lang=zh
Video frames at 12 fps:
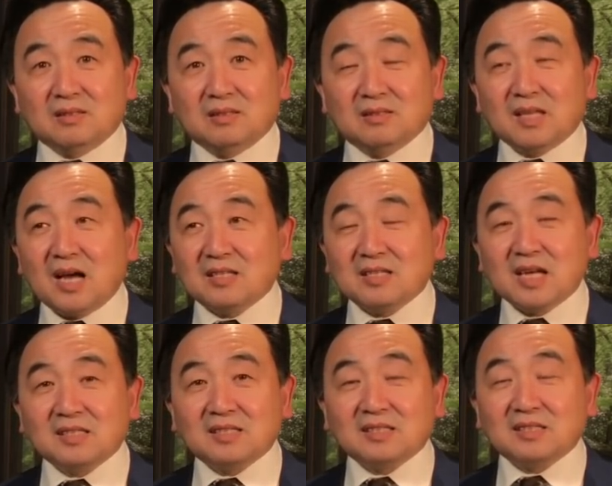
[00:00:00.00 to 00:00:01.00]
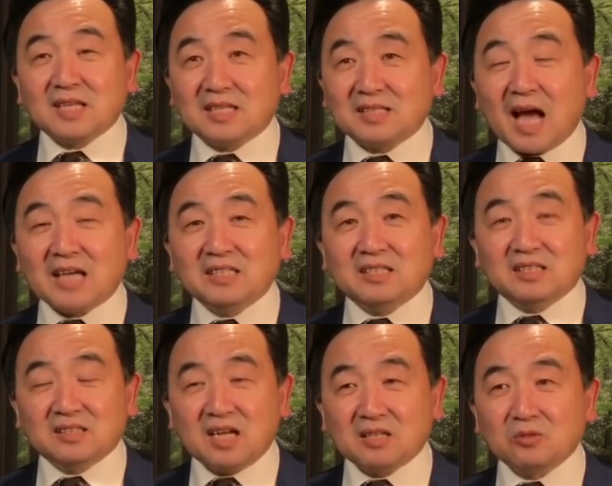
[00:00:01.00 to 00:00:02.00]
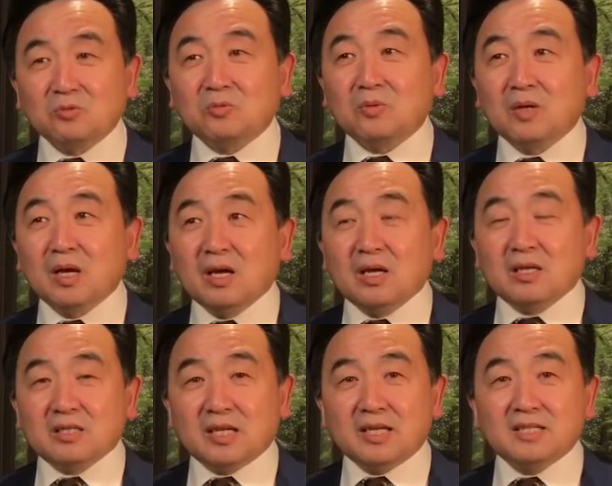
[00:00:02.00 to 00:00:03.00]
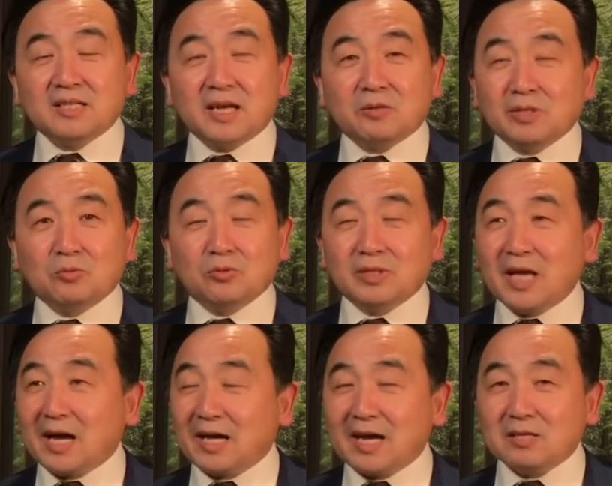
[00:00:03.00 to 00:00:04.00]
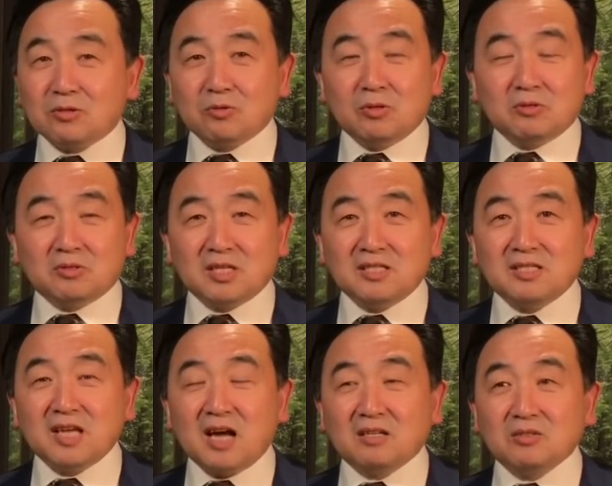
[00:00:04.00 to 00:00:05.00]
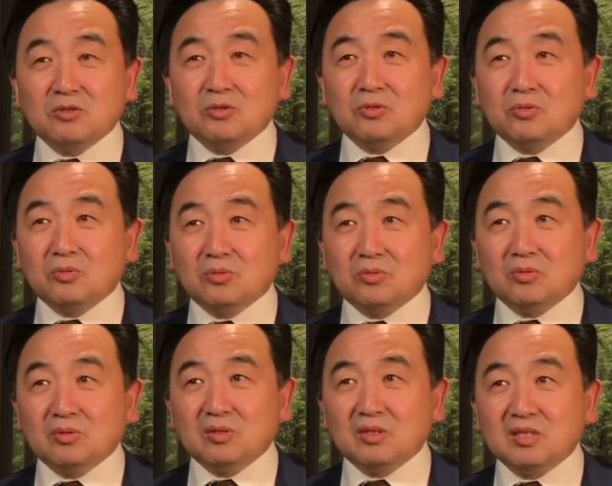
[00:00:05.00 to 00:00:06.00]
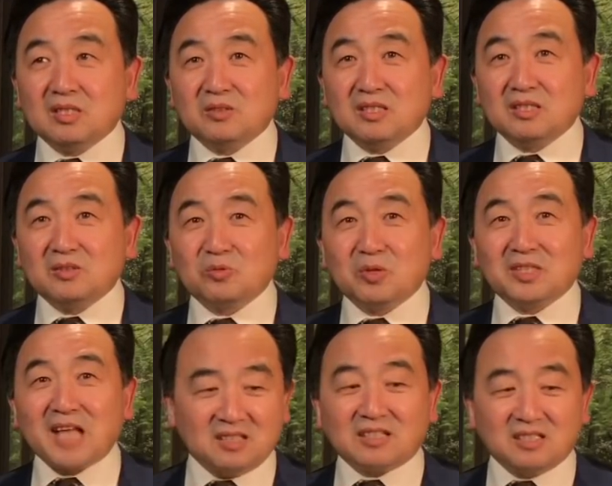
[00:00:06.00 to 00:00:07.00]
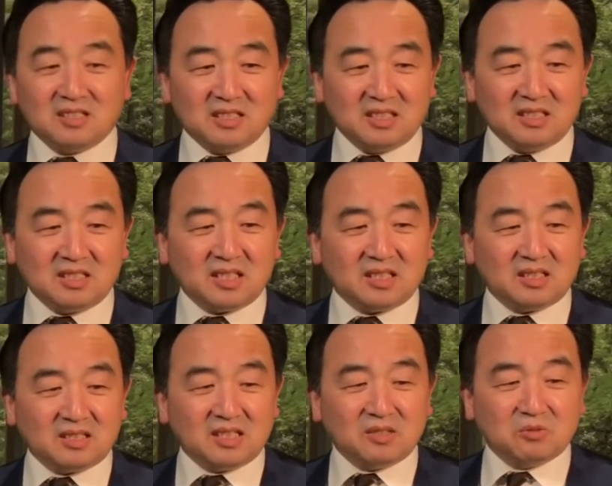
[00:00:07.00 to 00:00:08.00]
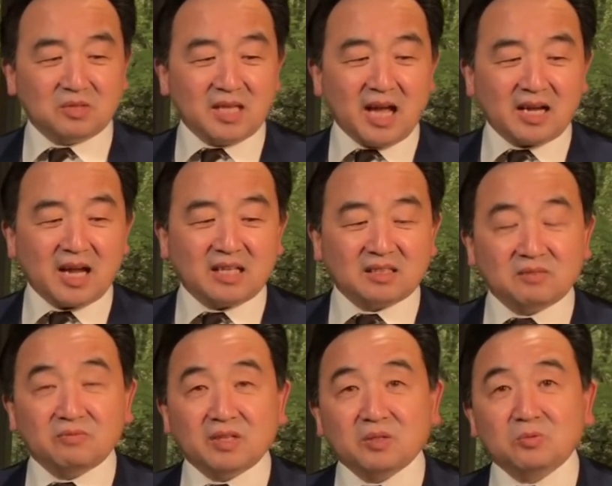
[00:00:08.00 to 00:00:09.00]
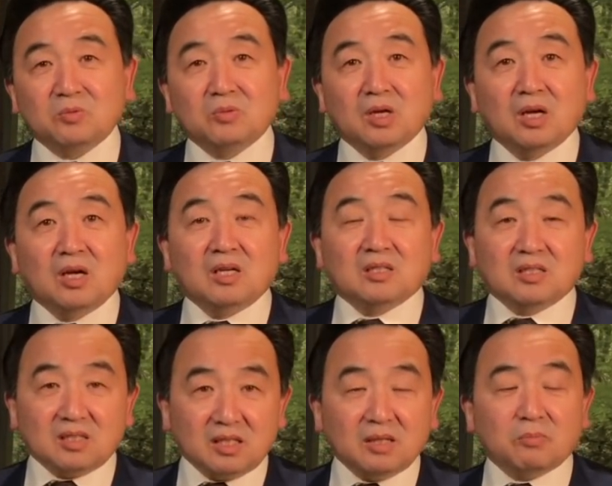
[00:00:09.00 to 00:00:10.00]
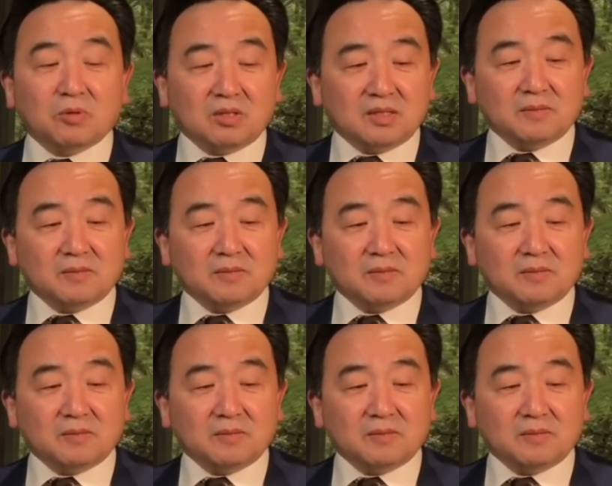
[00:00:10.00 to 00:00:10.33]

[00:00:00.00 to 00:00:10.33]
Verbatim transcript: 那在在大疫情当中，谁在股掩盖所有真相，去进行对打针的一切的那种掩盖跟维护？这是一拨人。